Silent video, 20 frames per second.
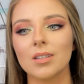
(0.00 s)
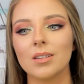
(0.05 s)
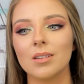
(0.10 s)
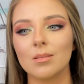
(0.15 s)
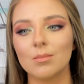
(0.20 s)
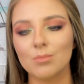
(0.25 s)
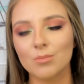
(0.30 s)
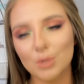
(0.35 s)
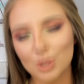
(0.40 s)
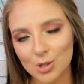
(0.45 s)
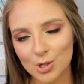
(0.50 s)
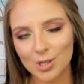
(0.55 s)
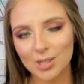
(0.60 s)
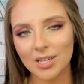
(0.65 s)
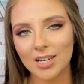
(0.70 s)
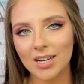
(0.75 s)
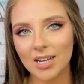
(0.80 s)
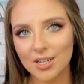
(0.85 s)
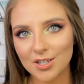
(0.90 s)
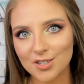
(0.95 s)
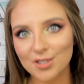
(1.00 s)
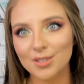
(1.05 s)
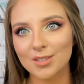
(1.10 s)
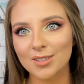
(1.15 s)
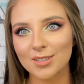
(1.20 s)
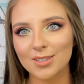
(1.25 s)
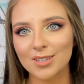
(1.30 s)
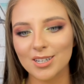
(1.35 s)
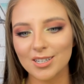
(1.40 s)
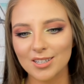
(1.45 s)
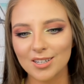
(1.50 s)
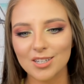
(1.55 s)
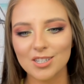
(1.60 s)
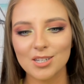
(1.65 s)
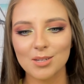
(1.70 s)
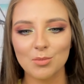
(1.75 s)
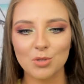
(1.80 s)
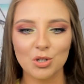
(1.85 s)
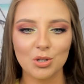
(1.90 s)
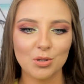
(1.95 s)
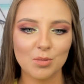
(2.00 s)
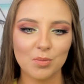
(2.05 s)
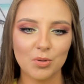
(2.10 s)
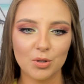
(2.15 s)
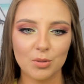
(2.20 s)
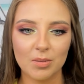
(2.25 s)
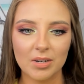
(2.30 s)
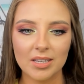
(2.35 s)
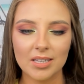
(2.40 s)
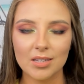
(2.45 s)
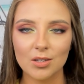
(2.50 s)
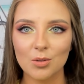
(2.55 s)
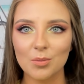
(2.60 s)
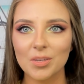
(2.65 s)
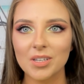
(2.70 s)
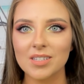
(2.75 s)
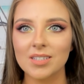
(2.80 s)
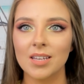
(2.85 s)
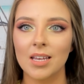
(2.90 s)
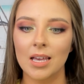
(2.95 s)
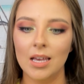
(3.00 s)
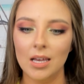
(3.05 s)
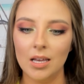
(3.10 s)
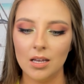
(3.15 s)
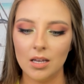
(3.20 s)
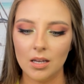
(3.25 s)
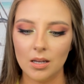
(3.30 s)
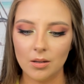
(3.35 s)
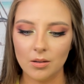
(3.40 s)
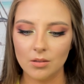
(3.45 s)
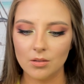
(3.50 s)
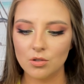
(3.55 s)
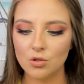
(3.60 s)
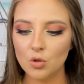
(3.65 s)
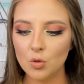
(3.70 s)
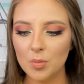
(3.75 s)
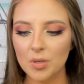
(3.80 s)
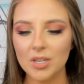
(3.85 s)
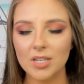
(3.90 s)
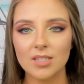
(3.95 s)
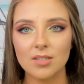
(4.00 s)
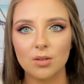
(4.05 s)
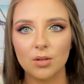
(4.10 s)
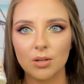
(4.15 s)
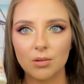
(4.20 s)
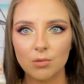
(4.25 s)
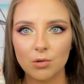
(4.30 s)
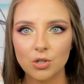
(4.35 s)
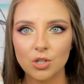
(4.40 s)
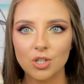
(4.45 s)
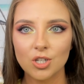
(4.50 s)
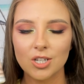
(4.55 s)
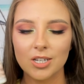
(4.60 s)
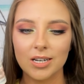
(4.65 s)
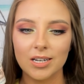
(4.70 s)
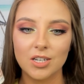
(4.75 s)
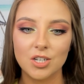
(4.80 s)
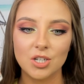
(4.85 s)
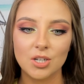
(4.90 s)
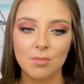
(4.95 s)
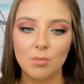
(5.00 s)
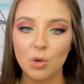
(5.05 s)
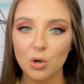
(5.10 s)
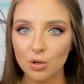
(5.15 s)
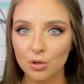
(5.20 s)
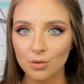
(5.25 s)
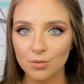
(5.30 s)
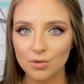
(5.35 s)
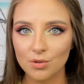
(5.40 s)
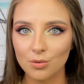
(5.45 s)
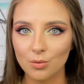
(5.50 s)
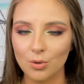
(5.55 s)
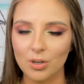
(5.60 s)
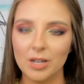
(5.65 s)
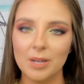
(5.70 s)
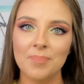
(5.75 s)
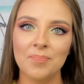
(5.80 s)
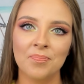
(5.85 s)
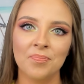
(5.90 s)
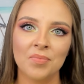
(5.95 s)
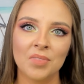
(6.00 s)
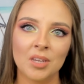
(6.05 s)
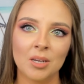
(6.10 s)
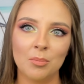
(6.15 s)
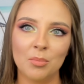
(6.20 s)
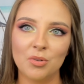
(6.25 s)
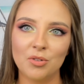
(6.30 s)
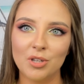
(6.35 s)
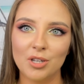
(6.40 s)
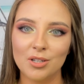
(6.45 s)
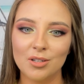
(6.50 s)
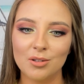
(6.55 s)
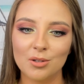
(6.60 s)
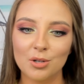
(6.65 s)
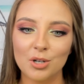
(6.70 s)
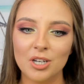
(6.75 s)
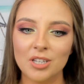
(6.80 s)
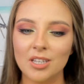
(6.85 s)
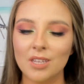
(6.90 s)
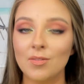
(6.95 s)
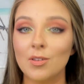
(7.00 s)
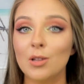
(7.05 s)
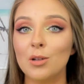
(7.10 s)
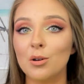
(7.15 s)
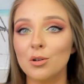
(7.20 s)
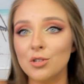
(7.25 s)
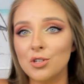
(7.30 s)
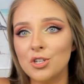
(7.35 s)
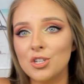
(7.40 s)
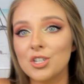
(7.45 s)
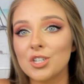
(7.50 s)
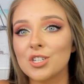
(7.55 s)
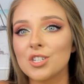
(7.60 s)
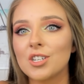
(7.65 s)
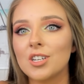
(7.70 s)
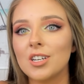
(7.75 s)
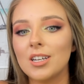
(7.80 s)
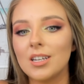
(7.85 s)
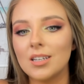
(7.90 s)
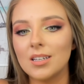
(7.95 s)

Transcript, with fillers: E, może nie, każdy, nie każdemu się to spodoba, natomiast super jest to nałożyć na jeszcze mokrą skórę, bo wtedy trochę tej wilgoci się jeszcze